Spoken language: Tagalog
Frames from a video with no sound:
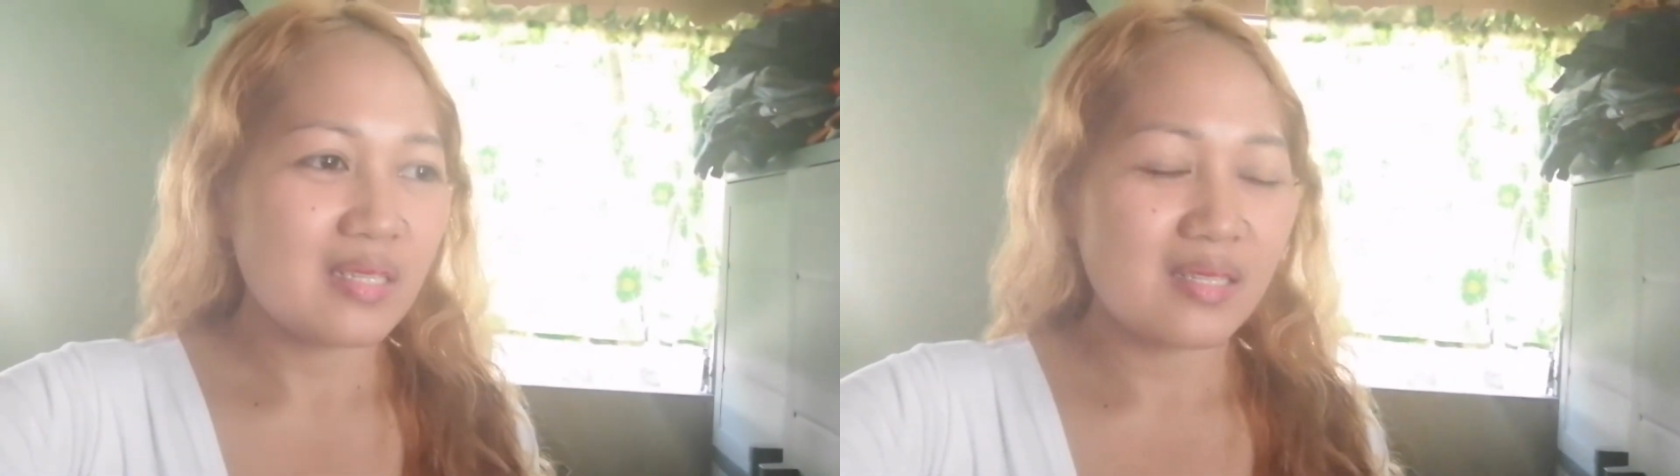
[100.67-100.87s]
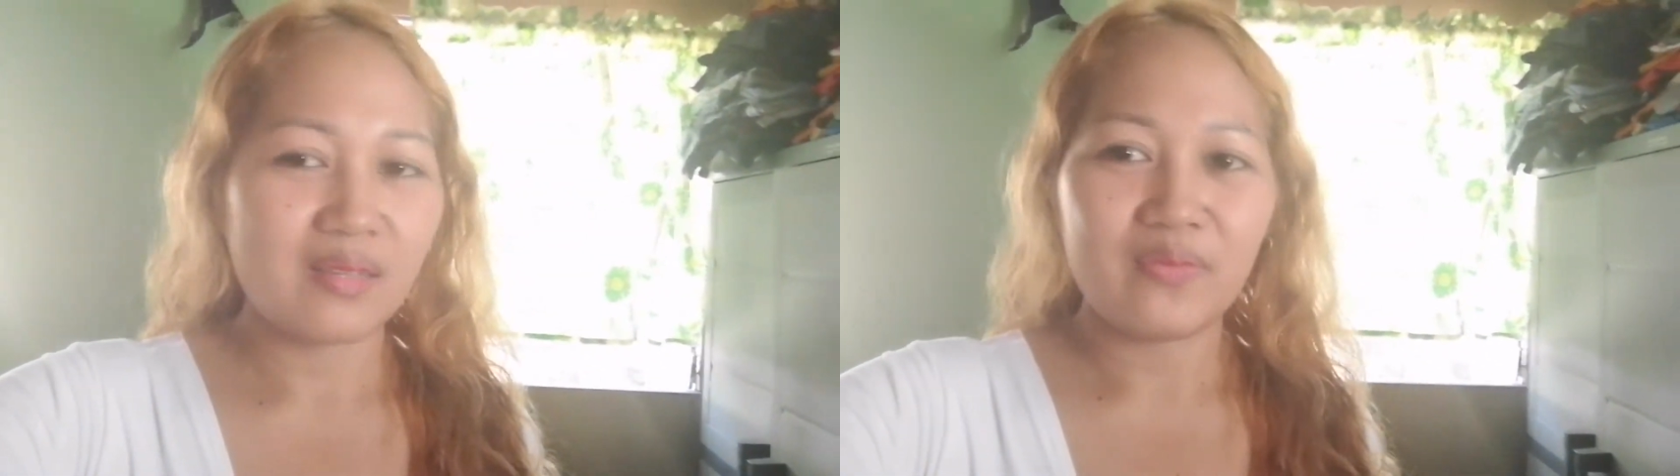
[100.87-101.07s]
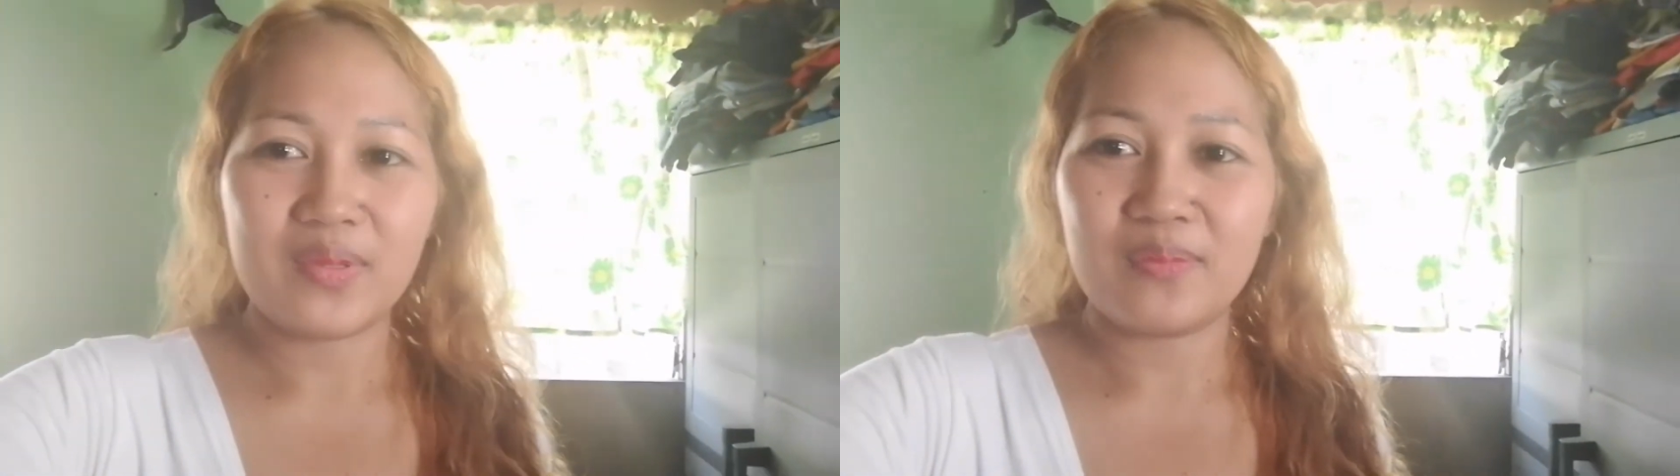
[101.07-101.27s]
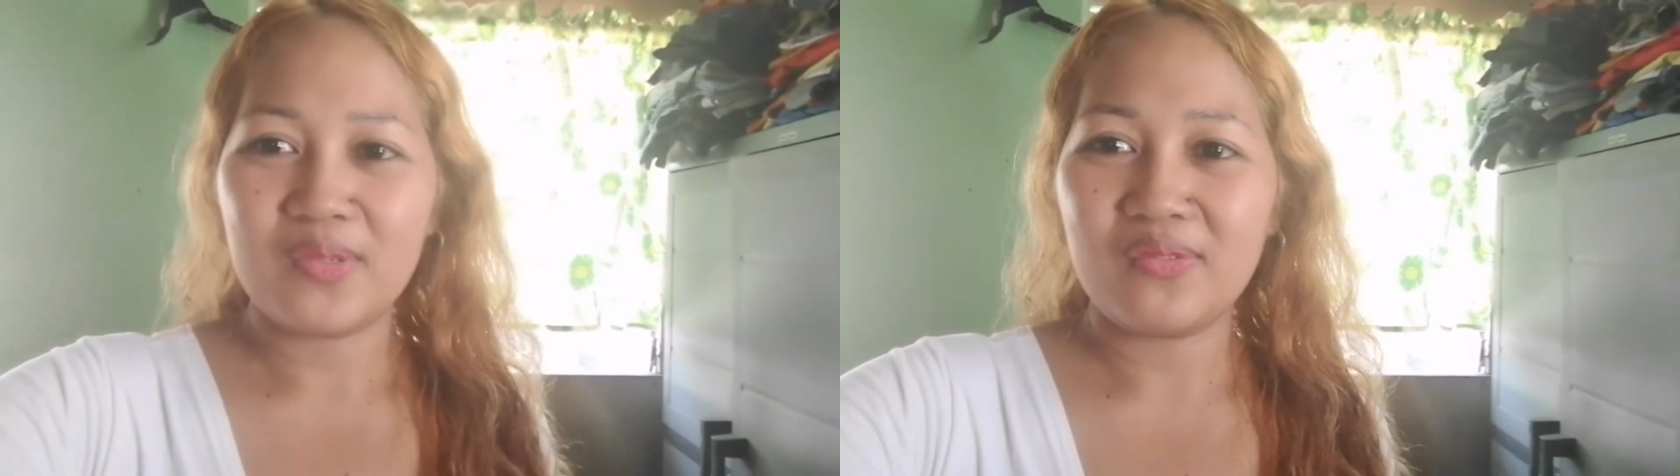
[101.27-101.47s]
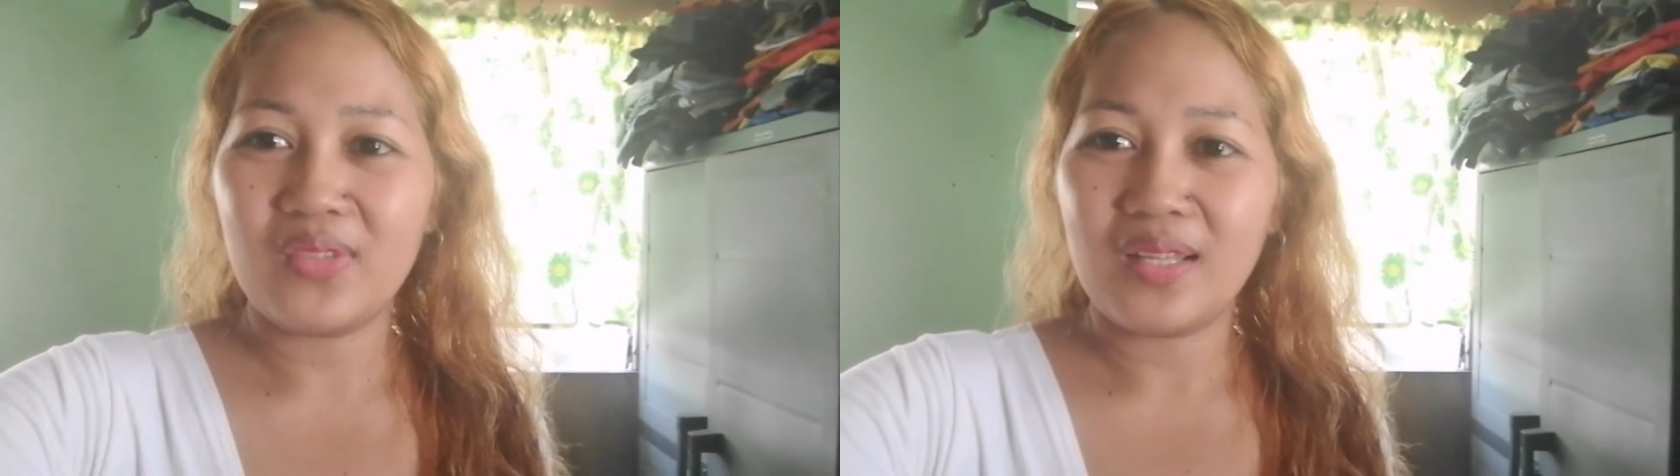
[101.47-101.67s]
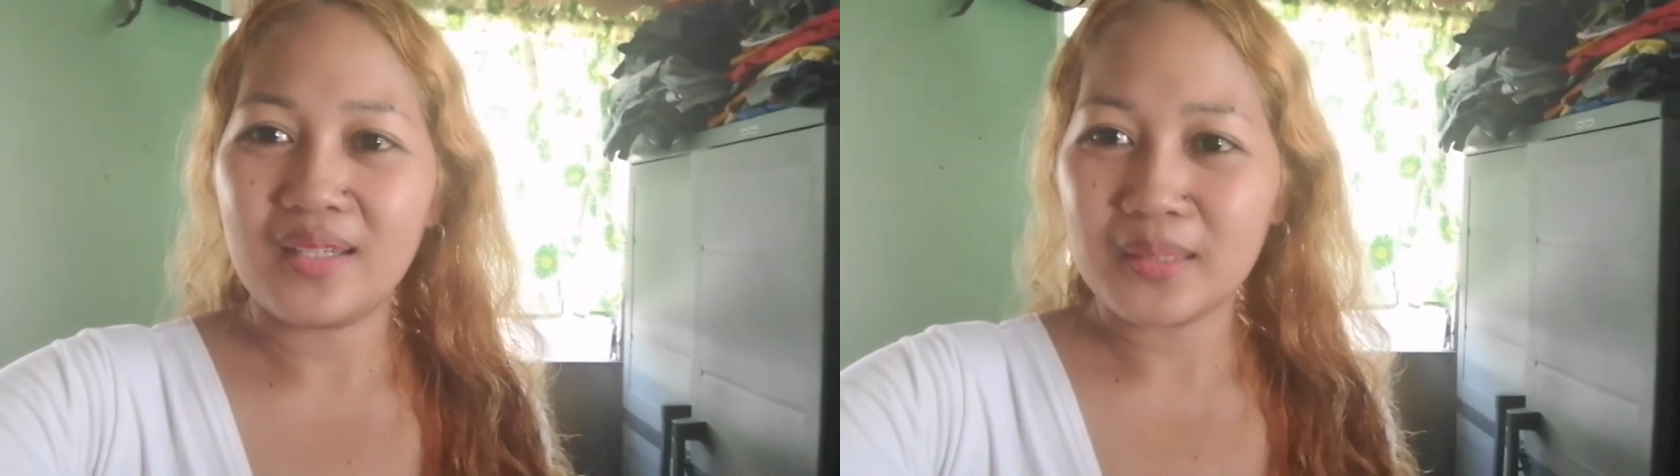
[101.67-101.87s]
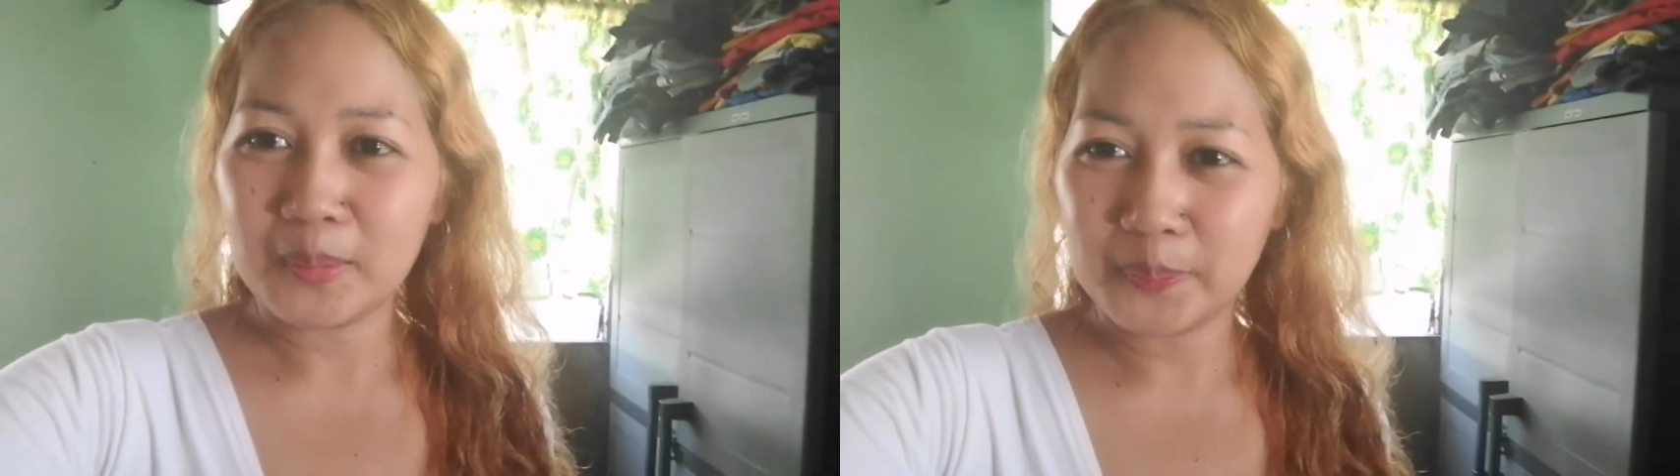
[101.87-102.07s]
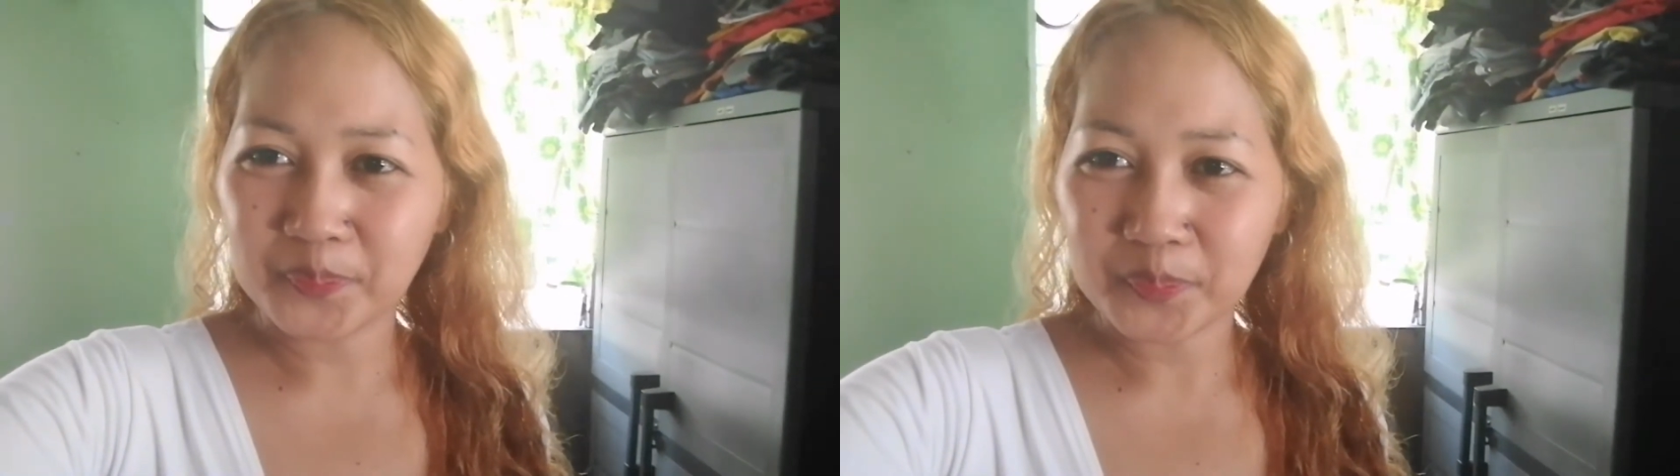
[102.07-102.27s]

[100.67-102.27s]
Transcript: sa pagbablog.